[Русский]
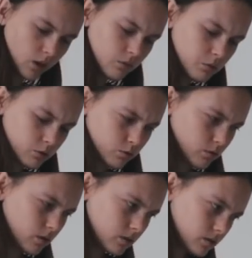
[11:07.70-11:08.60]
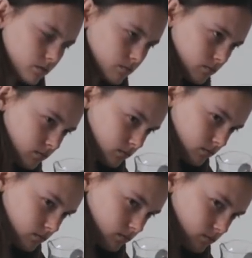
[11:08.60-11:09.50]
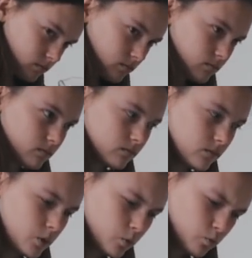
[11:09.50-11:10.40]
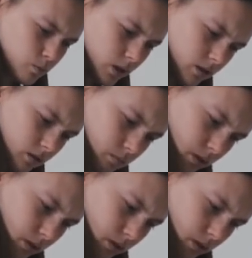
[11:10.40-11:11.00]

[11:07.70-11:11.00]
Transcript: Ой, что то как-то не очень приятно